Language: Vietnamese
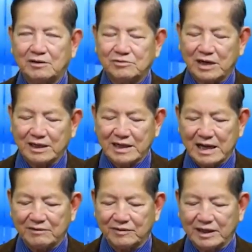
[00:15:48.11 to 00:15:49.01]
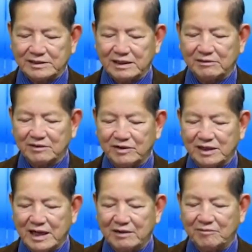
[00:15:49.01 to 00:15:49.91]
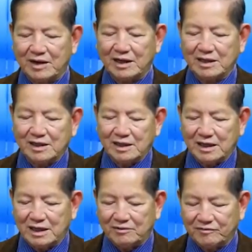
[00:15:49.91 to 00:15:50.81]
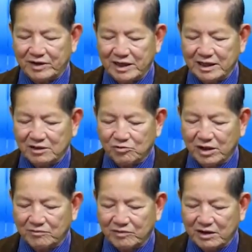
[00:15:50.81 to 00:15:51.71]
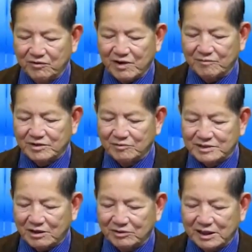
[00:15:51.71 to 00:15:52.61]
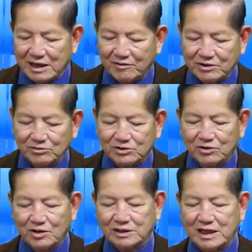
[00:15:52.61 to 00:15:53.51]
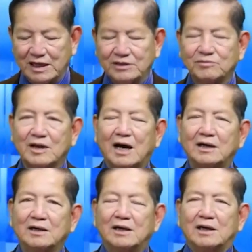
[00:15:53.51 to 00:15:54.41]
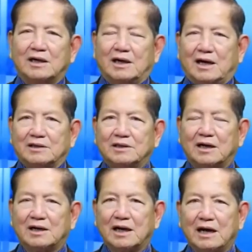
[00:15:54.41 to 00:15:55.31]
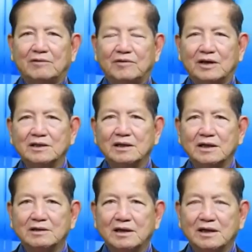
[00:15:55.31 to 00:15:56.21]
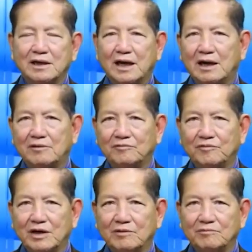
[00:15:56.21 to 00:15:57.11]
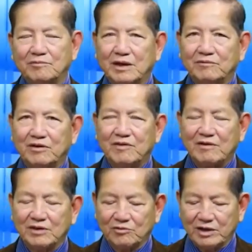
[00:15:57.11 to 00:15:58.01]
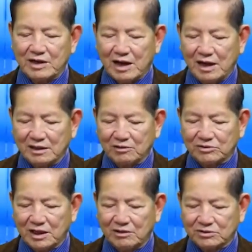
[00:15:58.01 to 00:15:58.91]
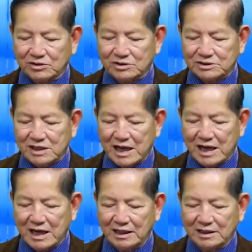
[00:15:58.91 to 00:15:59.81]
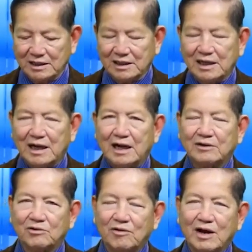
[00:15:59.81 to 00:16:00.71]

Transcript: Ukraine, và để xem cái vấn đề mà vấn đề nhân quyền bị vi phạm trầm trọng như thế nào và chúng tôi có thể giúp đỡ được với những người bị vi phạm nhân quyền đó. Đồng thời chúng tôi sẽ cố